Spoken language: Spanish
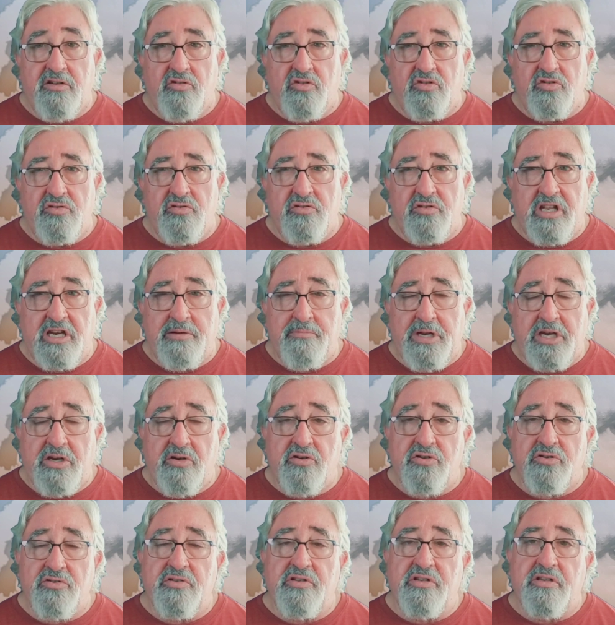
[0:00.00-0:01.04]
Los
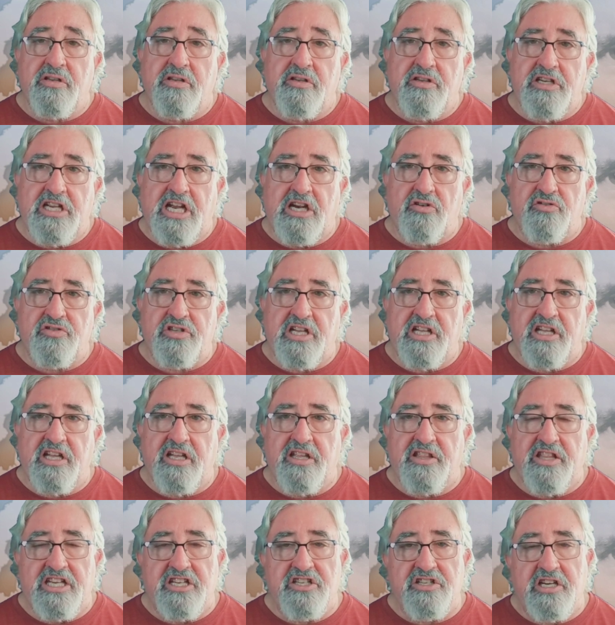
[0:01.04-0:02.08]
términos ya los he
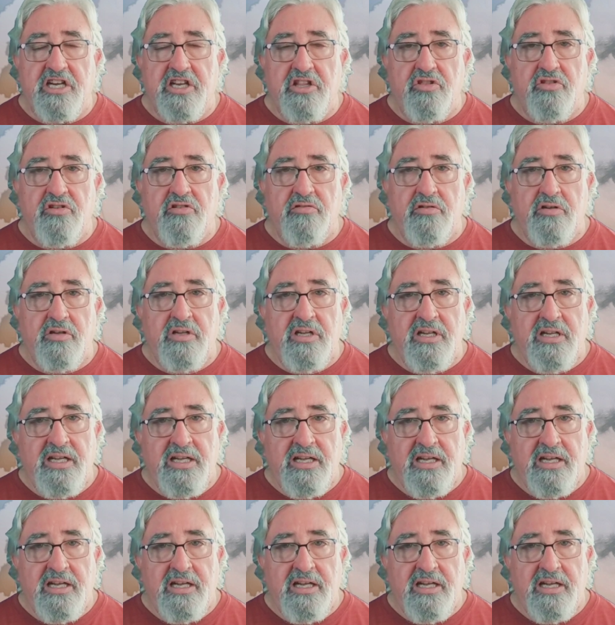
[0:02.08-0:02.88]
descrito